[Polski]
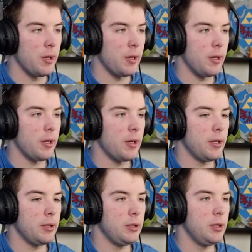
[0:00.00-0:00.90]

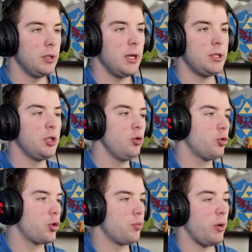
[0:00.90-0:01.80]
E, I leci
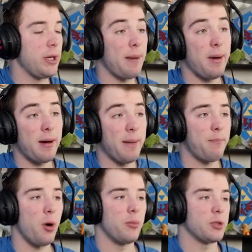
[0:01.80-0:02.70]
już moja mała
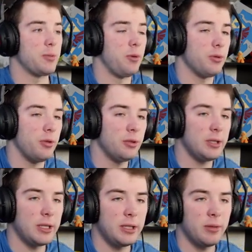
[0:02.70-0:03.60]
pomoc, bo no
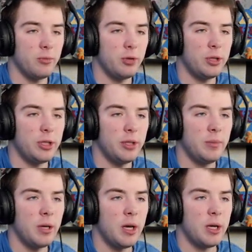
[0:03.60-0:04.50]
niestety mój
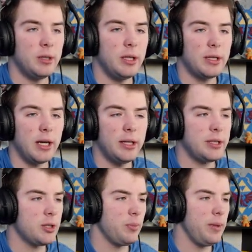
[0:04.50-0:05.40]
team nie daje
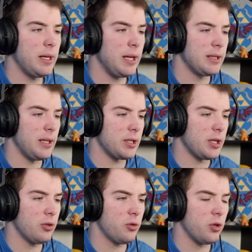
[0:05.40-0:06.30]
sobie rady aż
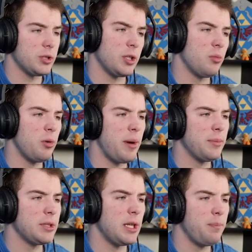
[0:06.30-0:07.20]
tak do końca, no bo
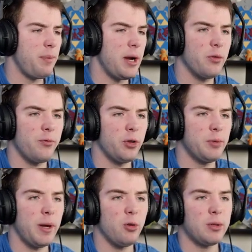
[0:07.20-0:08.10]
mamy snajperów,
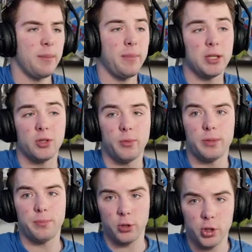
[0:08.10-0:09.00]
oni mają tam bardzo
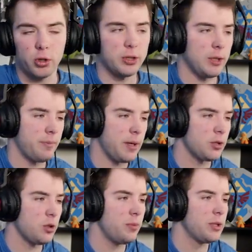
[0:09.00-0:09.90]
dobry początek,
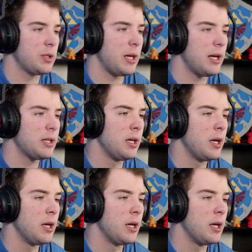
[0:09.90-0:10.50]
bardzo dobry start